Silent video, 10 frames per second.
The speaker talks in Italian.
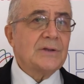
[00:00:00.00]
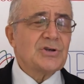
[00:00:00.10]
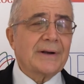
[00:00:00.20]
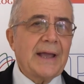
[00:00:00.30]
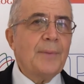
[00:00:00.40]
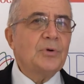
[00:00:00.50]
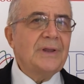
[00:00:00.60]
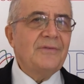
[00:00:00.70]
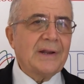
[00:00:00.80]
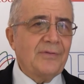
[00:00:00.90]
e cerchiamo
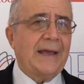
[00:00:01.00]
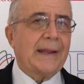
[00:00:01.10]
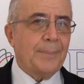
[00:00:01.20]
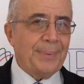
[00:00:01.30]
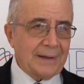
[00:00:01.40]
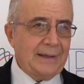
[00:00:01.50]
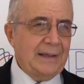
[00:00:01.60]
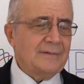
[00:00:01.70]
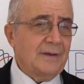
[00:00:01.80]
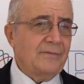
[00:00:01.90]
di verificare
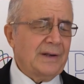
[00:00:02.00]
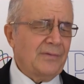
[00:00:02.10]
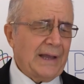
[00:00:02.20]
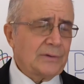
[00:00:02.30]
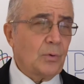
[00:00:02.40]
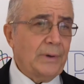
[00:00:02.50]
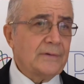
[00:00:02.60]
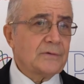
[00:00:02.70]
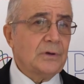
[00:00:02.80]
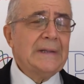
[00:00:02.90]
perché si è verificato
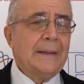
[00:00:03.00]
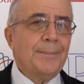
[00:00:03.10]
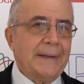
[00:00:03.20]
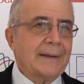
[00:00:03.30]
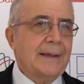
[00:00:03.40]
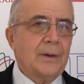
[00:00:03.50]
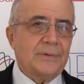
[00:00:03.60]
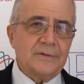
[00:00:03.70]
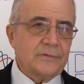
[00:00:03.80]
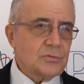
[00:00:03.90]
questo, perché
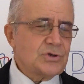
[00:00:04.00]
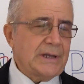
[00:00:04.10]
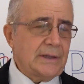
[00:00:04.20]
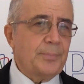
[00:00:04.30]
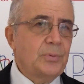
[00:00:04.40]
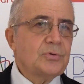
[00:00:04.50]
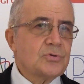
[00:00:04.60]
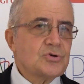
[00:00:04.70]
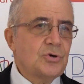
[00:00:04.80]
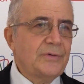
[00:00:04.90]
questi soggetti
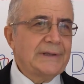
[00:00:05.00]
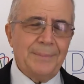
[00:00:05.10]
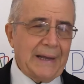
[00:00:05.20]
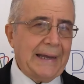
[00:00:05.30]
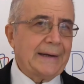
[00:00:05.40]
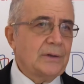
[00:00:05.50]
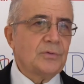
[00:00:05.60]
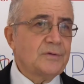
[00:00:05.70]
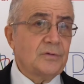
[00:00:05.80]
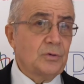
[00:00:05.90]
appunto giovani magari
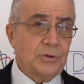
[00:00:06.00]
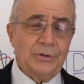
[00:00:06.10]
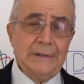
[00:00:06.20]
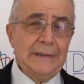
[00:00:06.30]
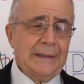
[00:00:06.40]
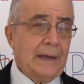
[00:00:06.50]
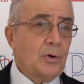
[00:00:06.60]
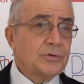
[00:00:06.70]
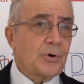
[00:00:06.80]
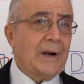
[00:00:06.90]
non si sono
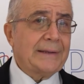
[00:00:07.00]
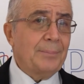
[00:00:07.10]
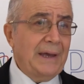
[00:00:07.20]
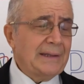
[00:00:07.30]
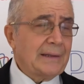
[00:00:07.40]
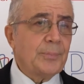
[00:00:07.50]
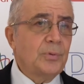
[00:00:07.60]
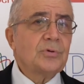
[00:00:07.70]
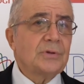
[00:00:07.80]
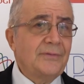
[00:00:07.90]
controllati bene dal
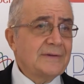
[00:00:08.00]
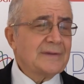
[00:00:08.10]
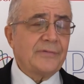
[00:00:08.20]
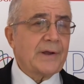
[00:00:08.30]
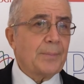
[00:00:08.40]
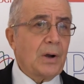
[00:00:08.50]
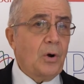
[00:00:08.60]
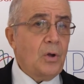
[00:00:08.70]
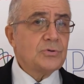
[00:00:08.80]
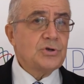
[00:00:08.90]
punto di vista
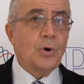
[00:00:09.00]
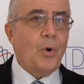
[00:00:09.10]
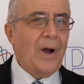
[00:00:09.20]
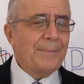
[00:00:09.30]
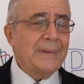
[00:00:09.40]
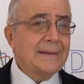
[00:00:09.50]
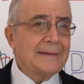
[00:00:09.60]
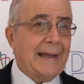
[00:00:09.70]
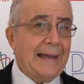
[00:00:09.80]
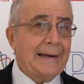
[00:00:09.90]
farmacologico o
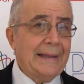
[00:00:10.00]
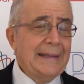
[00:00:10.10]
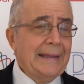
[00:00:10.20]
ambientale